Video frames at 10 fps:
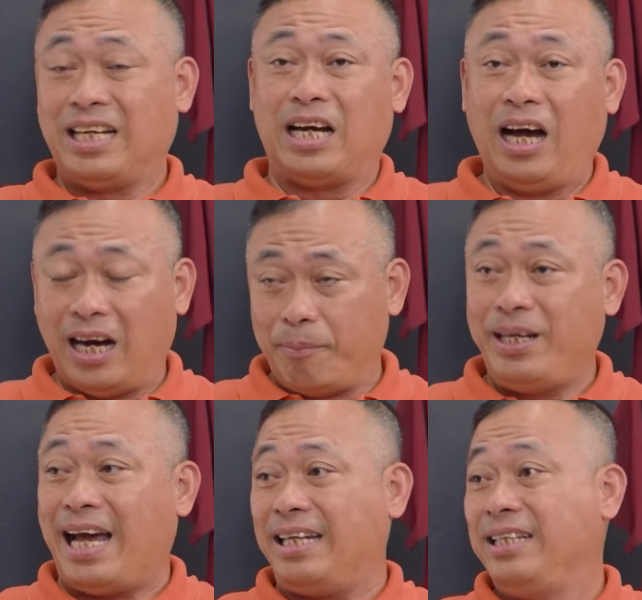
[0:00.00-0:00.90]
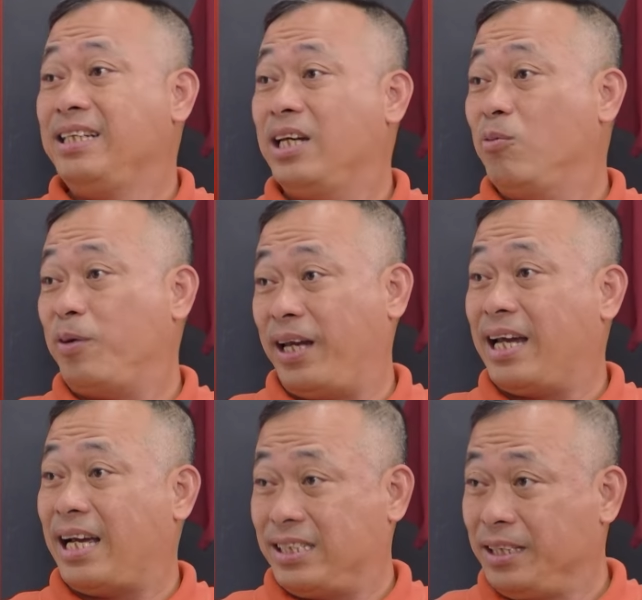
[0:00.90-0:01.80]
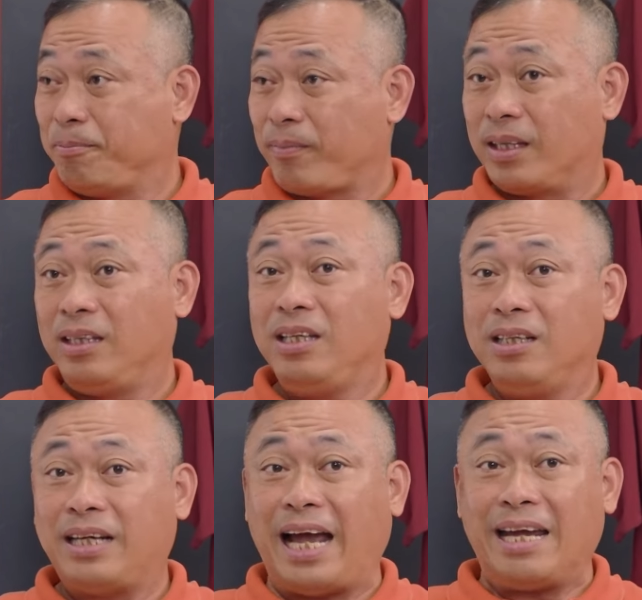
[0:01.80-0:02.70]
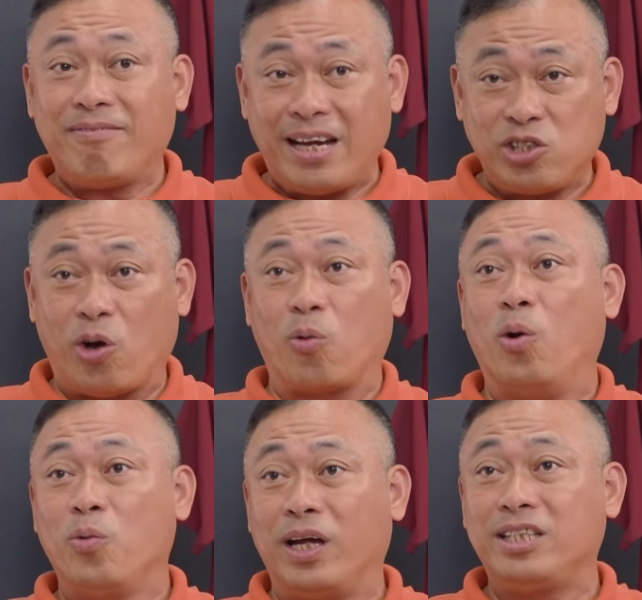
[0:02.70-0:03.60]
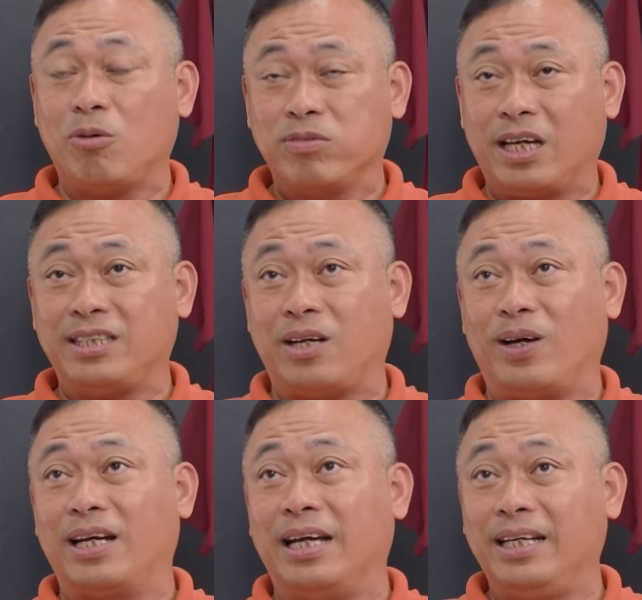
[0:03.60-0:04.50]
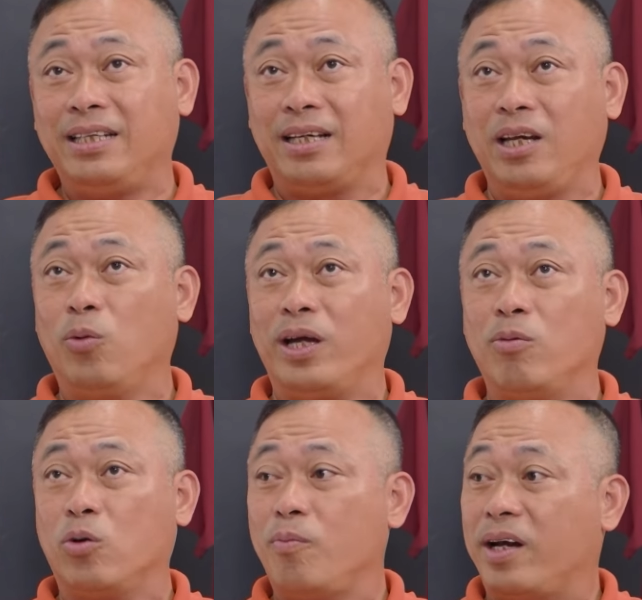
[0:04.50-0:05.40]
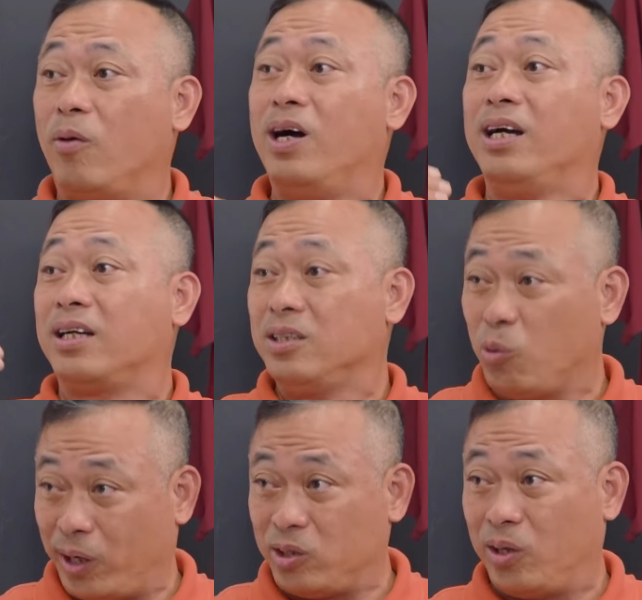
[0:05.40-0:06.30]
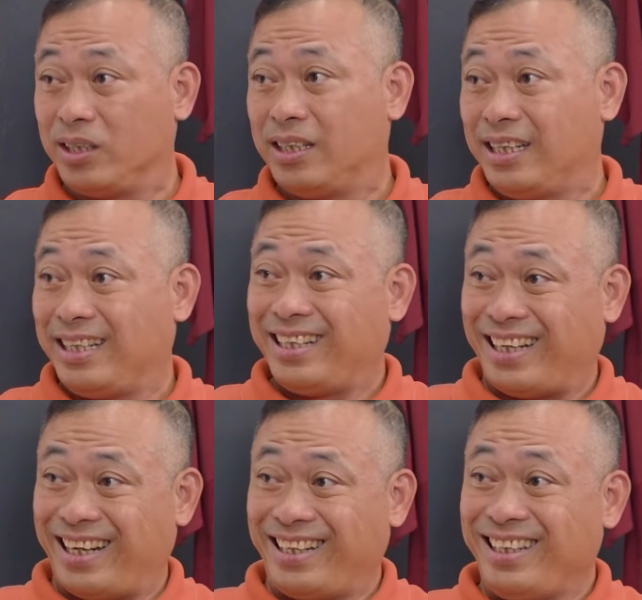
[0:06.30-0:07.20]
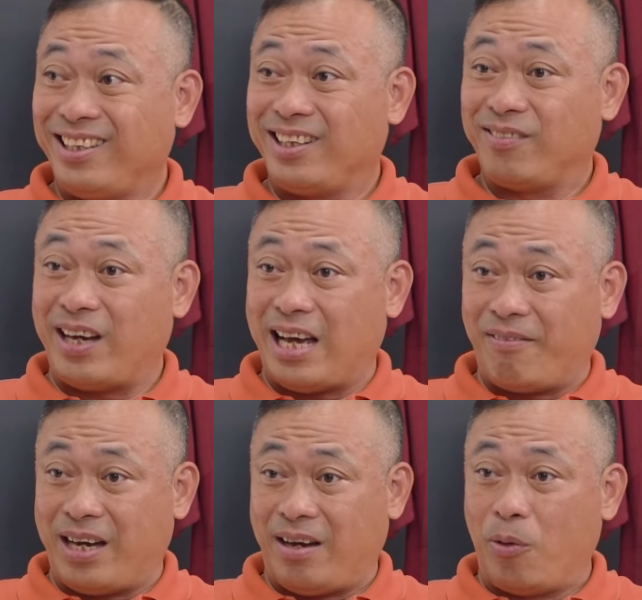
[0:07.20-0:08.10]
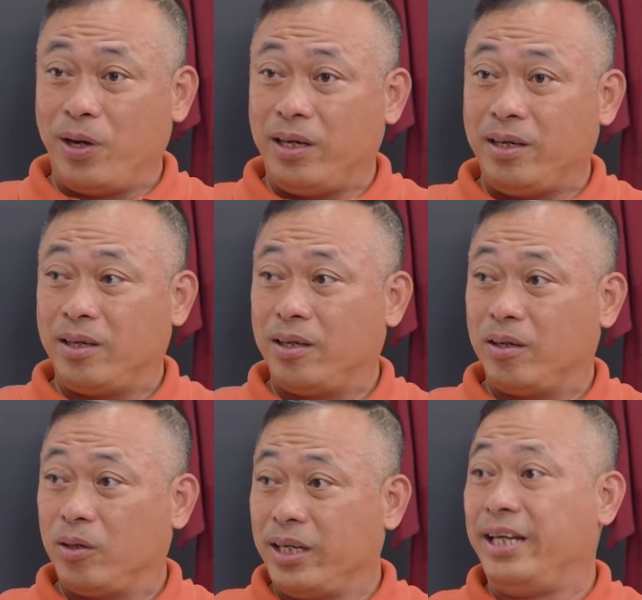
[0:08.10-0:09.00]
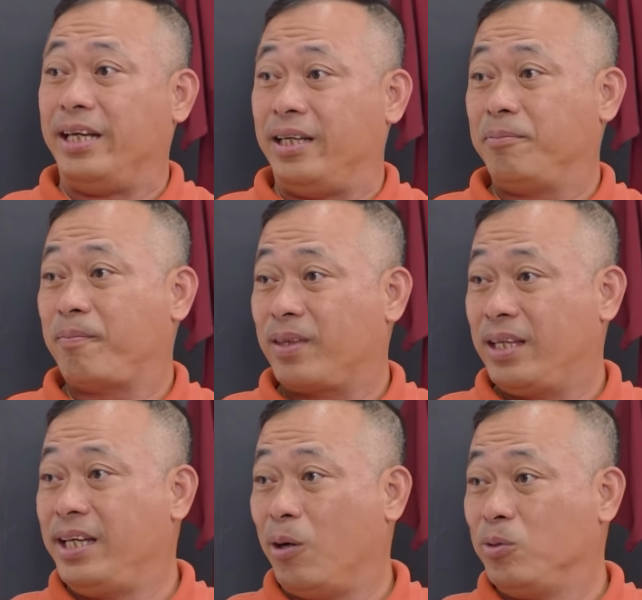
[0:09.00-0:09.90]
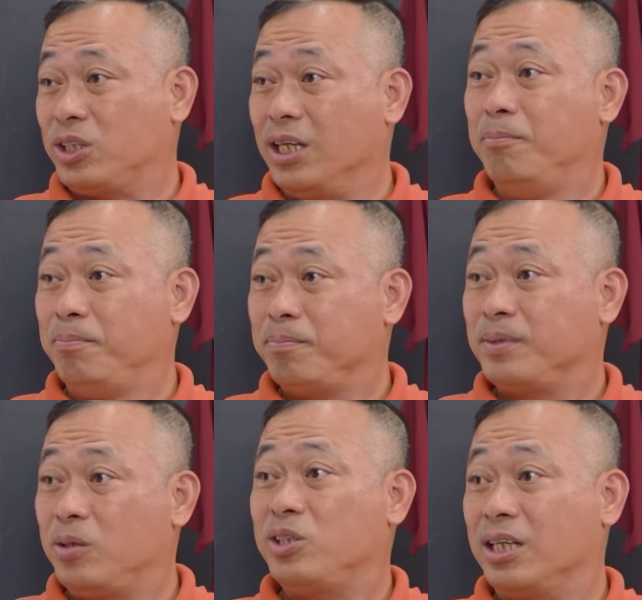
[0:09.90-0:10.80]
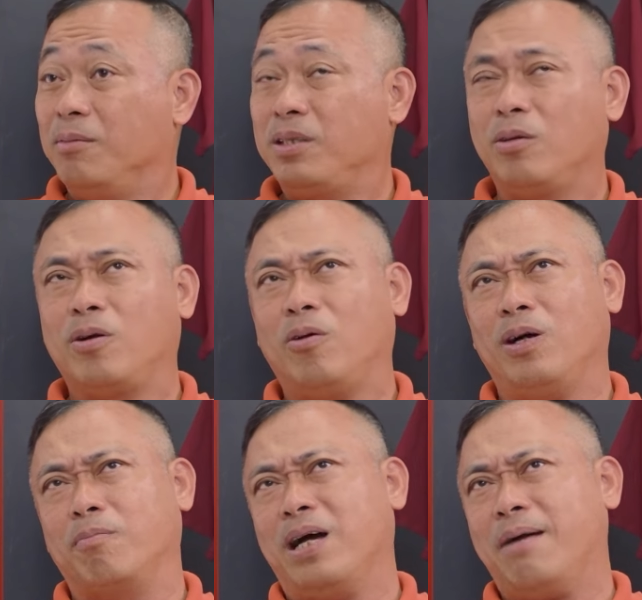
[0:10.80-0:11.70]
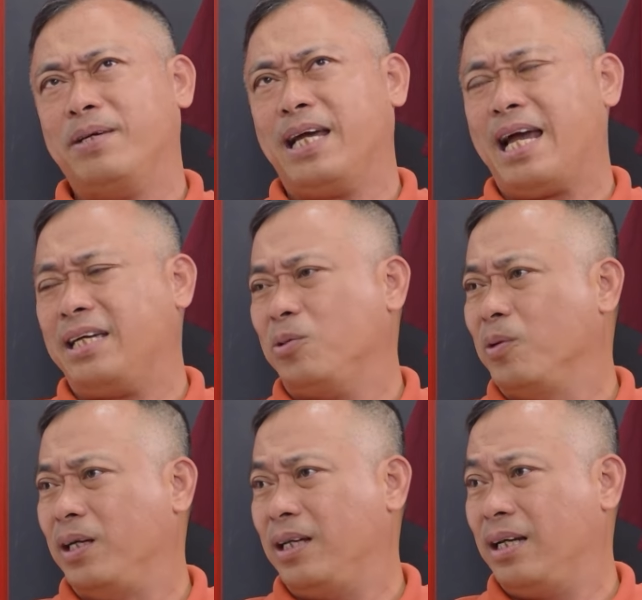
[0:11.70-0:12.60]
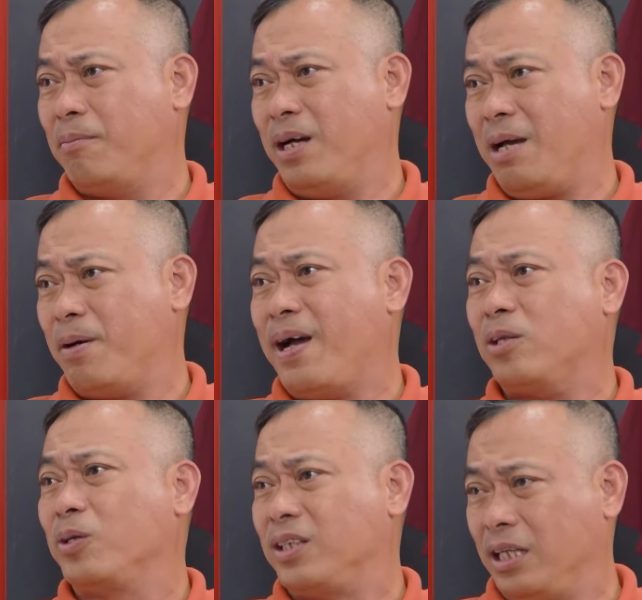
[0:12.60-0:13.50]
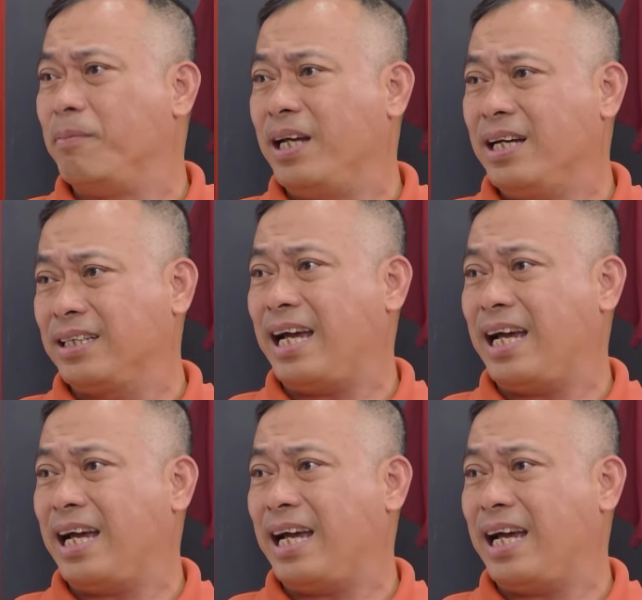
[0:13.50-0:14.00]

Ở Milan thì đương nhiên ông phải là đá chính, nhưng cái vai trò của ông ấy trong cái giai đoạn đấy thì khi lúc ấy ông cũng bắt đầu hơi cứng tuổi rồi. Đấy, nhưng và và ông ấy nghỉ thi đấu sớm, tương đối sớm, ở đâu đó khoảng ba mươi hai tuổi, là hai ba ba tuổi, thời điểm đấy là người